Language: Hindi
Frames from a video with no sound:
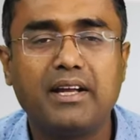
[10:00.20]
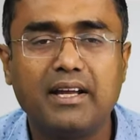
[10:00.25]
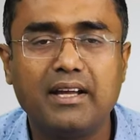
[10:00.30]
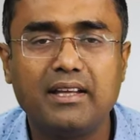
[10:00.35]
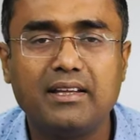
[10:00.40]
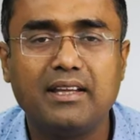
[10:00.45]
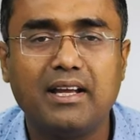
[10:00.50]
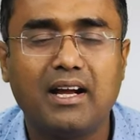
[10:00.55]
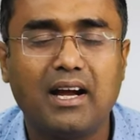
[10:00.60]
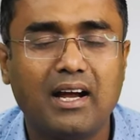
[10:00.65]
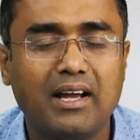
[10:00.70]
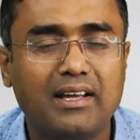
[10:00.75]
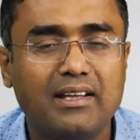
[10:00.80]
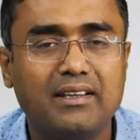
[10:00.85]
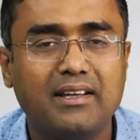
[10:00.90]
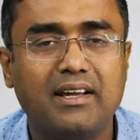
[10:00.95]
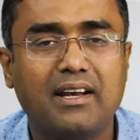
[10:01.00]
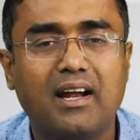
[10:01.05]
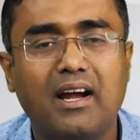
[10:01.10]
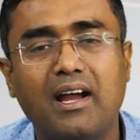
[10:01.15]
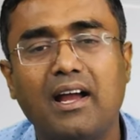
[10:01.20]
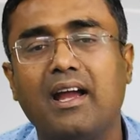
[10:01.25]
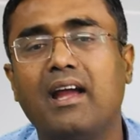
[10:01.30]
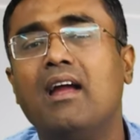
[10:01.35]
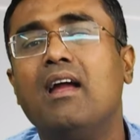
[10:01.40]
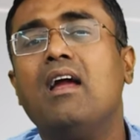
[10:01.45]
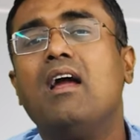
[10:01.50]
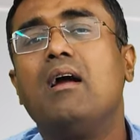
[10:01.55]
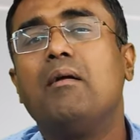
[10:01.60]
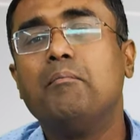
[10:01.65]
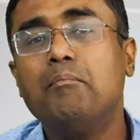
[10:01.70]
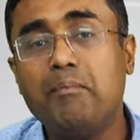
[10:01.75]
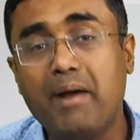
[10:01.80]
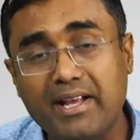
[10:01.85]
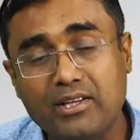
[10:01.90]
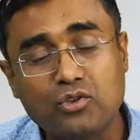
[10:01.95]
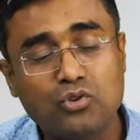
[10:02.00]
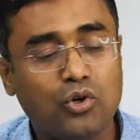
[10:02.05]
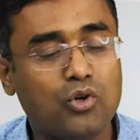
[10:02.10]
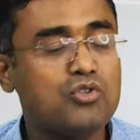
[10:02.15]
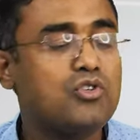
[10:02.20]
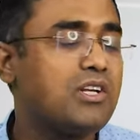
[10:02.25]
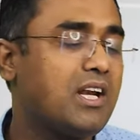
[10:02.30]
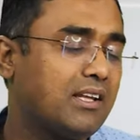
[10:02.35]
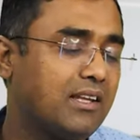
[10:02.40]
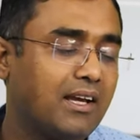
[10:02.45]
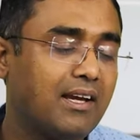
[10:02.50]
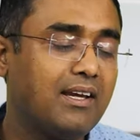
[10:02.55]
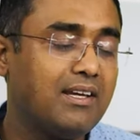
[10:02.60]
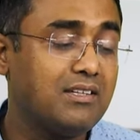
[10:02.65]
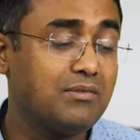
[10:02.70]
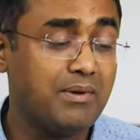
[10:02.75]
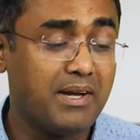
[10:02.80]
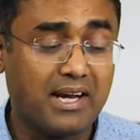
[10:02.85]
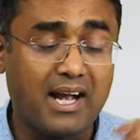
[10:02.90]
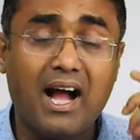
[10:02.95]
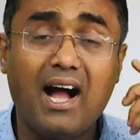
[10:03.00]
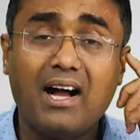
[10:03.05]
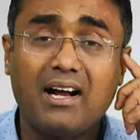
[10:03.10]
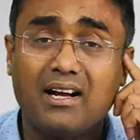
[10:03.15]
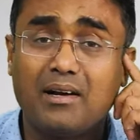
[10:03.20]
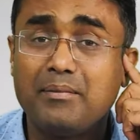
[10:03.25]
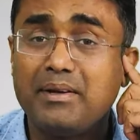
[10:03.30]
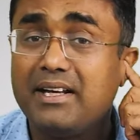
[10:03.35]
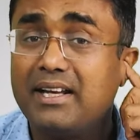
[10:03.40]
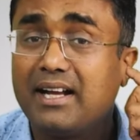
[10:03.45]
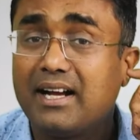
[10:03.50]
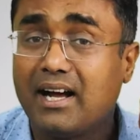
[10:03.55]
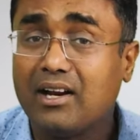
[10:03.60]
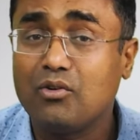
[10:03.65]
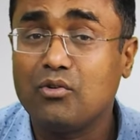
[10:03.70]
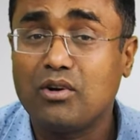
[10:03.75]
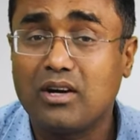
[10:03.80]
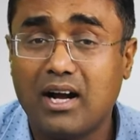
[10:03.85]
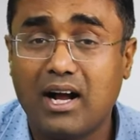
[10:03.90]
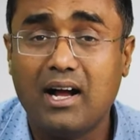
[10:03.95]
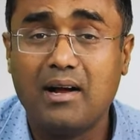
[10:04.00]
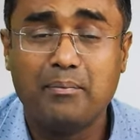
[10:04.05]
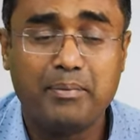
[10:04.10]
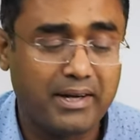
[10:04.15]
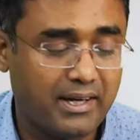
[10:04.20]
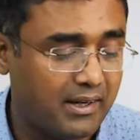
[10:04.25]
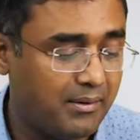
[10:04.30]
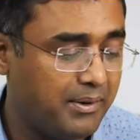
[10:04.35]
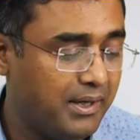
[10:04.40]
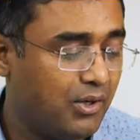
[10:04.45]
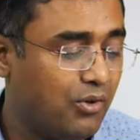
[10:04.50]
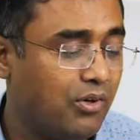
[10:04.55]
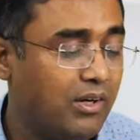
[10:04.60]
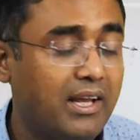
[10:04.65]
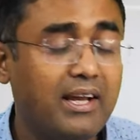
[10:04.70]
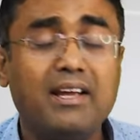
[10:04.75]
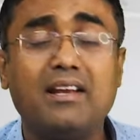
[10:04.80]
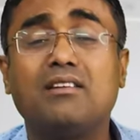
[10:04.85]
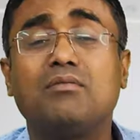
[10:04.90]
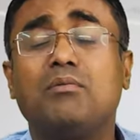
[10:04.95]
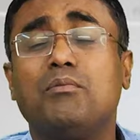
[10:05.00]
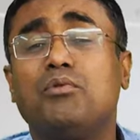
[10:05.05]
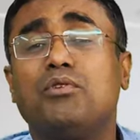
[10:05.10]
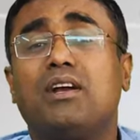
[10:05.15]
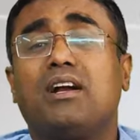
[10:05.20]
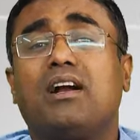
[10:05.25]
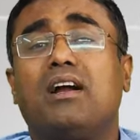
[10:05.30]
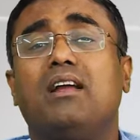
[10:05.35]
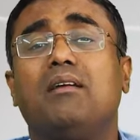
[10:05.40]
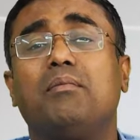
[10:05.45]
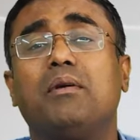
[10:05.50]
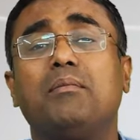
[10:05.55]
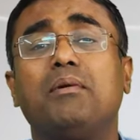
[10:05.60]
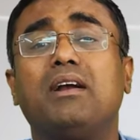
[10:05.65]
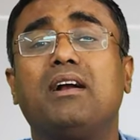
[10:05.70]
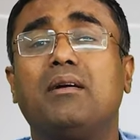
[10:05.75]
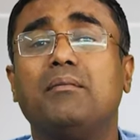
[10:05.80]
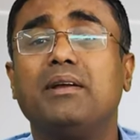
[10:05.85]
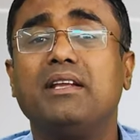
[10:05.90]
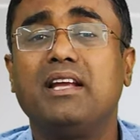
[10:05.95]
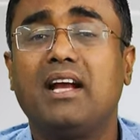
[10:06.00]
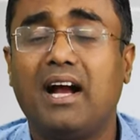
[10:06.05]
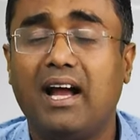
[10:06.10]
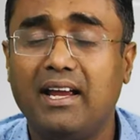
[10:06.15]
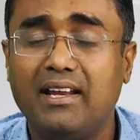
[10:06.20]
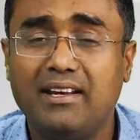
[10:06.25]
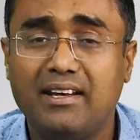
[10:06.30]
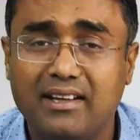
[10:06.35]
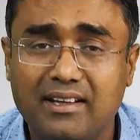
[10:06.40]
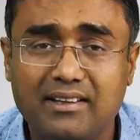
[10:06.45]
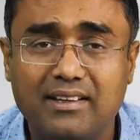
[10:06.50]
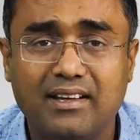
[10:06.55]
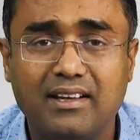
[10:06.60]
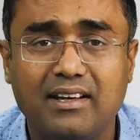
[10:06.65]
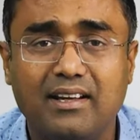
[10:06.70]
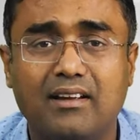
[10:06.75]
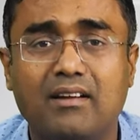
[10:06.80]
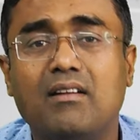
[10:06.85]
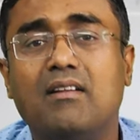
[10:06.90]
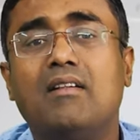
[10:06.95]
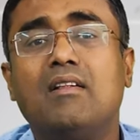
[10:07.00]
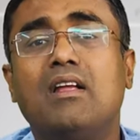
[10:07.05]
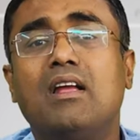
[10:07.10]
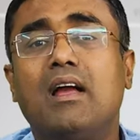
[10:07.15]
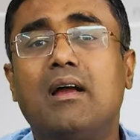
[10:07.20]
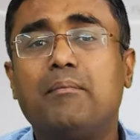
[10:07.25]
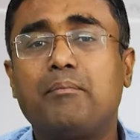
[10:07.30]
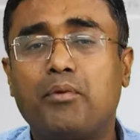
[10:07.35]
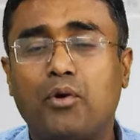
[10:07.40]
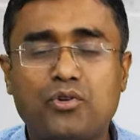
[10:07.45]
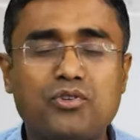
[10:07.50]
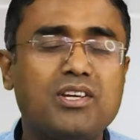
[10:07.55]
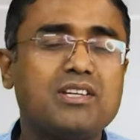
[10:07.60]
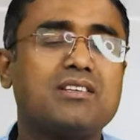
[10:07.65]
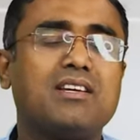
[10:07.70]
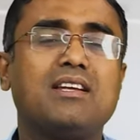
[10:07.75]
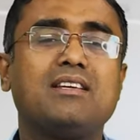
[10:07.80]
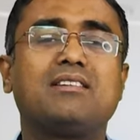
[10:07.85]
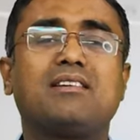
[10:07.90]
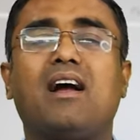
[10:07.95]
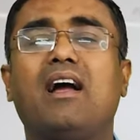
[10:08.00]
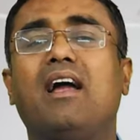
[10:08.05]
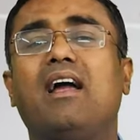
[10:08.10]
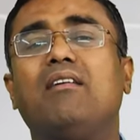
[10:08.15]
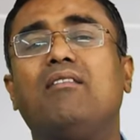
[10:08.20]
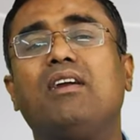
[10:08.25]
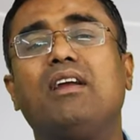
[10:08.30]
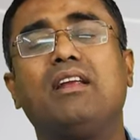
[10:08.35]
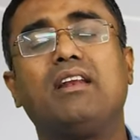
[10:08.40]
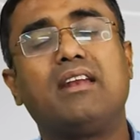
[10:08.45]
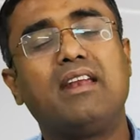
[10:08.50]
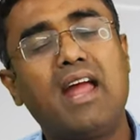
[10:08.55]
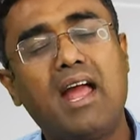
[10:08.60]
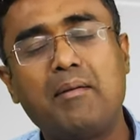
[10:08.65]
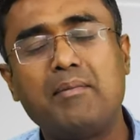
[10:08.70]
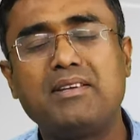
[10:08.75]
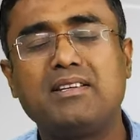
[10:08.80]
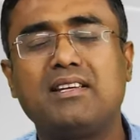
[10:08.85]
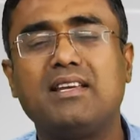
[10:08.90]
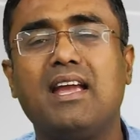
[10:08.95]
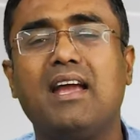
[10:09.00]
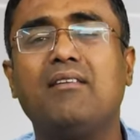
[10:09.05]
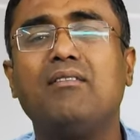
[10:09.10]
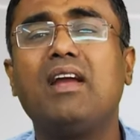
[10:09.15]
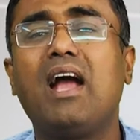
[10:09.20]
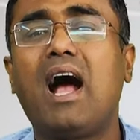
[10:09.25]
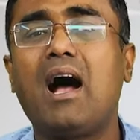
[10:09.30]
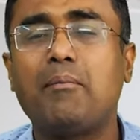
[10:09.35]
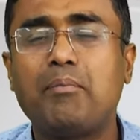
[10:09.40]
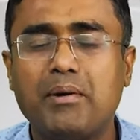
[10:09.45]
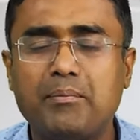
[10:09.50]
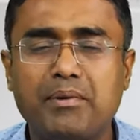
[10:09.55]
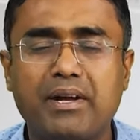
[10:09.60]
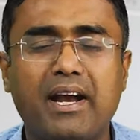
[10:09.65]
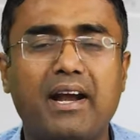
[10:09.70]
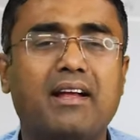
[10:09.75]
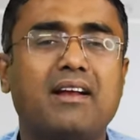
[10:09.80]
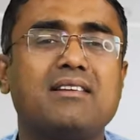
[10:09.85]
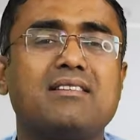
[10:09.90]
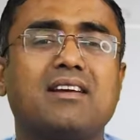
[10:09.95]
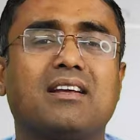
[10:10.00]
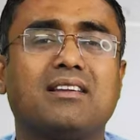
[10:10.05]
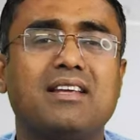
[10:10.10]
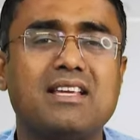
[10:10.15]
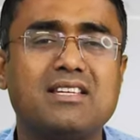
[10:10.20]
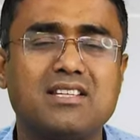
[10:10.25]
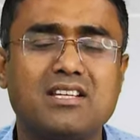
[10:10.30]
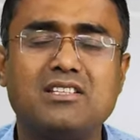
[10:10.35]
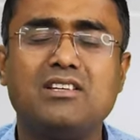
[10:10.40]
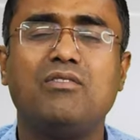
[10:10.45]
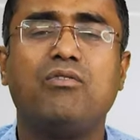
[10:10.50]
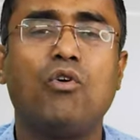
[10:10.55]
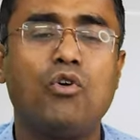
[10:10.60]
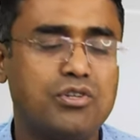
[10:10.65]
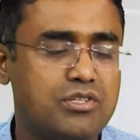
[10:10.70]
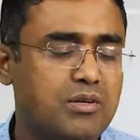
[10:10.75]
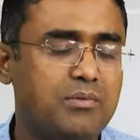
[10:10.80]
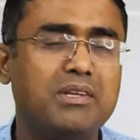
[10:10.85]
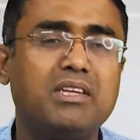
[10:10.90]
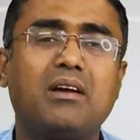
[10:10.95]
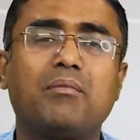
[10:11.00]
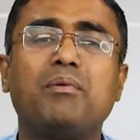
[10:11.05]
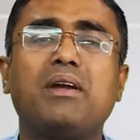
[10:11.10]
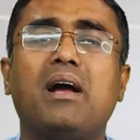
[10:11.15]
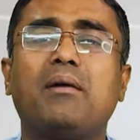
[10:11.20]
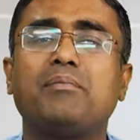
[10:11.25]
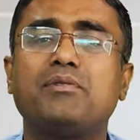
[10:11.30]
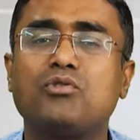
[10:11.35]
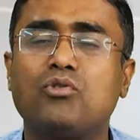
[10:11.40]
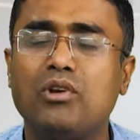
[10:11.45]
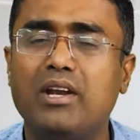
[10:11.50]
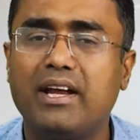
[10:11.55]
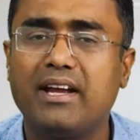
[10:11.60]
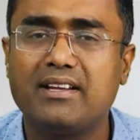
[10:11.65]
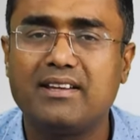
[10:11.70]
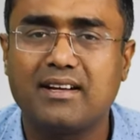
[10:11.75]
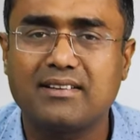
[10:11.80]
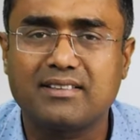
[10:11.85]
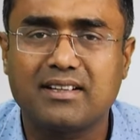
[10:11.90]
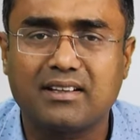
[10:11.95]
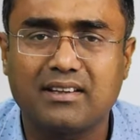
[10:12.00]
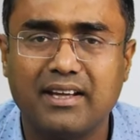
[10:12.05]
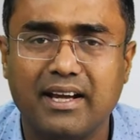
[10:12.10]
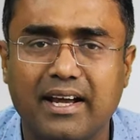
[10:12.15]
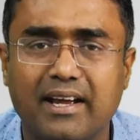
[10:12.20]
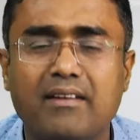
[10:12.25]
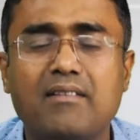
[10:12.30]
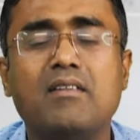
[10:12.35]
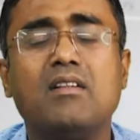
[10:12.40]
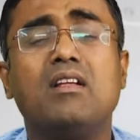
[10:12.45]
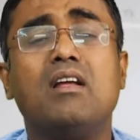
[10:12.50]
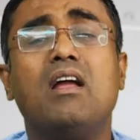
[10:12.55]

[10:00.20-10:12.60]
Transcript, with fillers: नहीं दिखाई दे रहा है मैं सोच रहा था कि इसमें कहां कमी निकालू कहां पे कमी हो लेकिन इसमें मुझे कहीं पे भी कमी दिखाई नहीं दे रही प्रोसेसर इसका हैवी रैम इसकी हैवी आप अपग्रेड कर सकते हैं सिक्सटी फोर जीबी तक भी आप इसको लेके जा सकते हैं